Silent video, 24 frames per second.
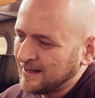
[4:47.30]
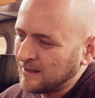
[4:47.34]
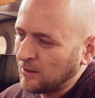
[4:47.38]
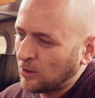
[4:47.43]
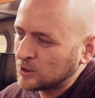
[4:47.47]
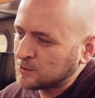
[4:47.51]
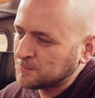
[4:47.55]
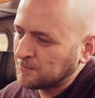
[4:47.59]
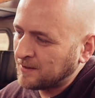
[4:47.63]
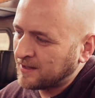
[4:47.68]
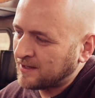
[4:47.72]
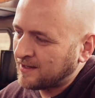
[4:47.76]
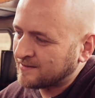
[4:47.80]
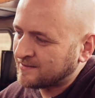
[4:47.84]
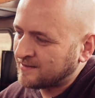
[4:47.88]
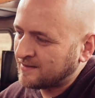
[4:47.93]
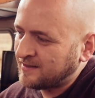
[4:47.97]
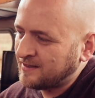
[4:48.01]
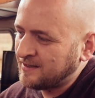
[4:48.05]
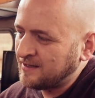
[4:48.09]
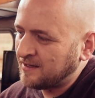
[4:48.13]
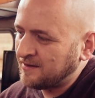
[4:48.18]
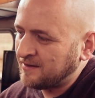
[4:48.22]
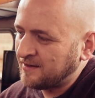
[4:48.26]
Lautsprecher sind
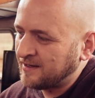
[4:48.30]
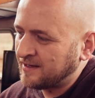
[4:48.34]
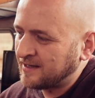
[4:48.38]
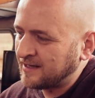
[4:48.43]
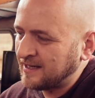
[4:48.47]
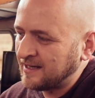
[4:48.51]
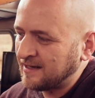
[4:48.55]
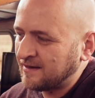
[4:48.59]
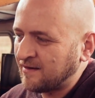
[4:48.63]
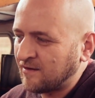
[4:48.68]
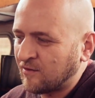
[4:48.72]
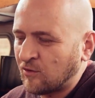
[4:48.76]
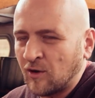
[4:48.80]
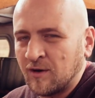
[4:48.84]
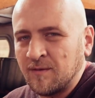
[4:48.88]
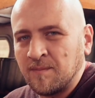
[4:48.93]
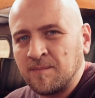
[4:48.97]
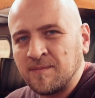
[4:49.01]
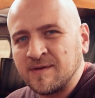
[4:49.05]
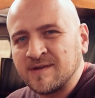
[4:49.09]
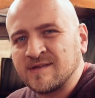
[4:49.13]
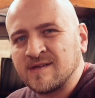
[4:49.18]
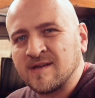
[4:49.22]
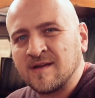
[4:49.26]
hier integriert, die könnten
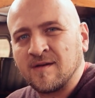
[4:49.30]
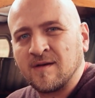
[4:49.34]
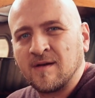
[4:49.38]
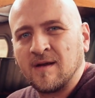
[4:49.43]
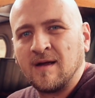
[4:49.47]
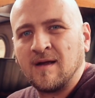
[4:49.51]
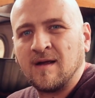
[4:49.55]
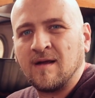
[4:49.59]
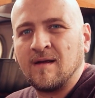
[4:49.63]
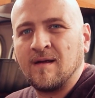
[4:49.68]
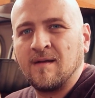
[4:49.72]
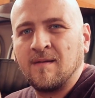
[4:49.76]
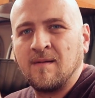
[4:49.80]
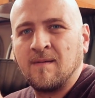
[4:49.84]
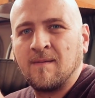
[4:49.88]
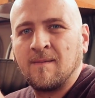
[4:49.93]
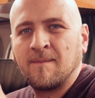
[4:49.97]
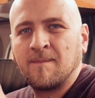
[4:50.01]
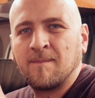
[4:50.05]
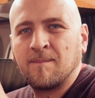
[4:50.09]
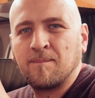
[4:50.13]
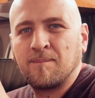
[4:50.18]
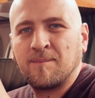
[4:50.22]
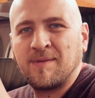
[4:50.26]
ein bisschen äh,
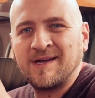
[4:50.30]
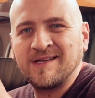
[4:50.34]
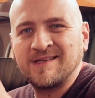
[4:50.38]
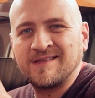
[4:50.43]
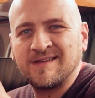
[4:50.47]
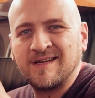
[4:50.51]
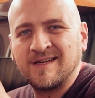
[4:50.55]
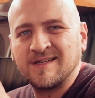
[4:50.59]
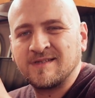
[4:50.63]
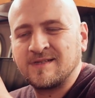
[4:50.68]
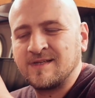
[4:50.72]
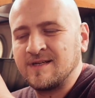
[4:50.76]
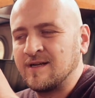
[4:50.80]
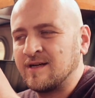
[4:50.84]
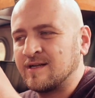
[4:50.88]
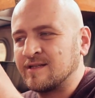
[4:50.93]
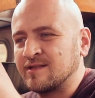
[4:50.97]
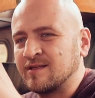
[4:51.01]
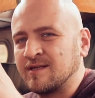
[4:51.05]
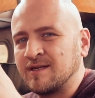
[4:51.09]
basslastiger